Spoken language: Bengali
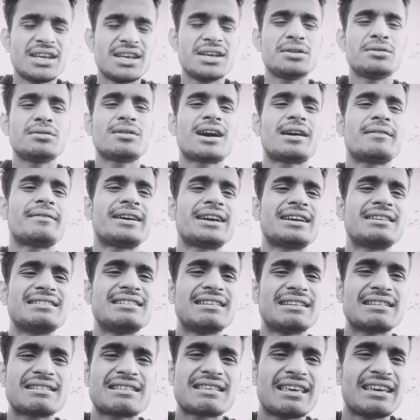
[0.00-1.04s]
কিন্তু আমাকে
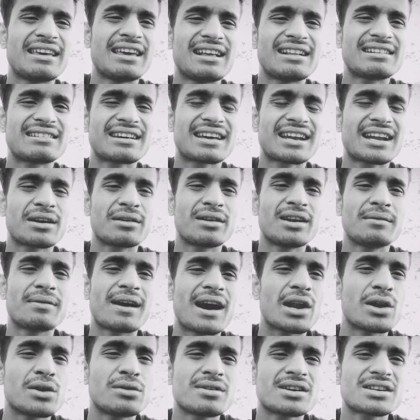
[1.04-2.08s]
যে সিঙ্গেল গেলে
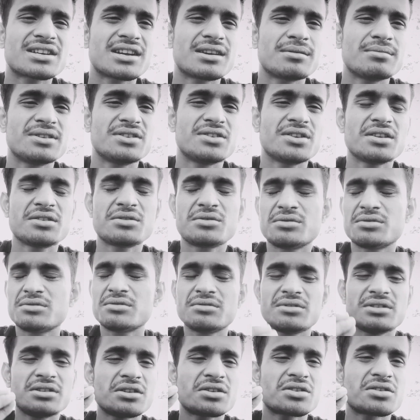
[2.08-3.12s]
ভালোবাসার বিষয়
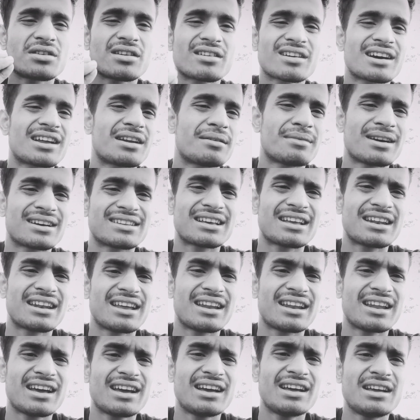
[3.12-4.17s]
কোনো দিনও সরকারে মাথা
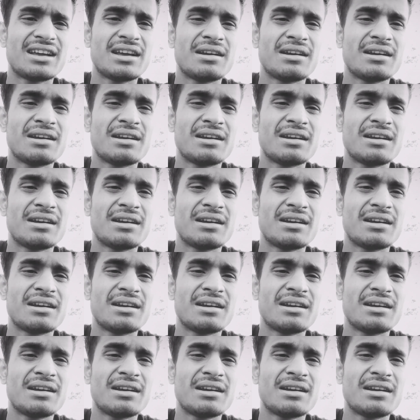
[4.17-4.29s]
নেয় না